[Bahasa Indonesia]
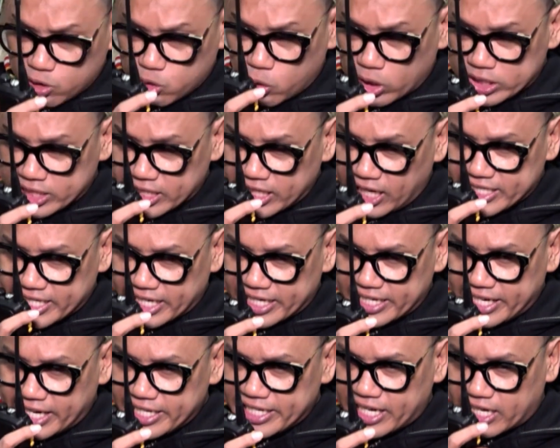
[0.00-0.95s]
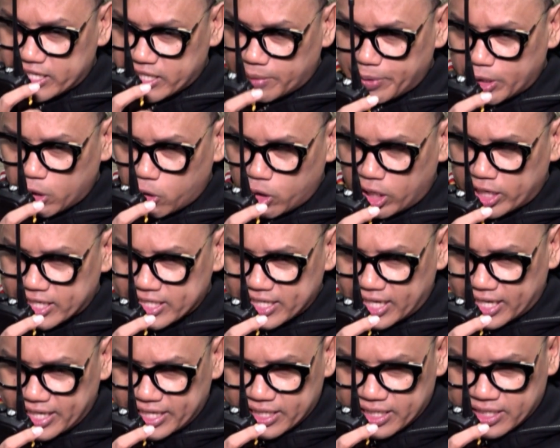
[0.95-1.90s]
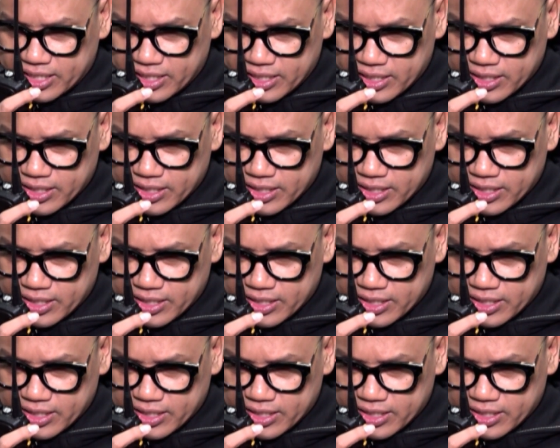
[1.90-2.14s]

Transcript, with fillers: tugas kita ngerjain Denny, jangan sampai lo yang dikerjain.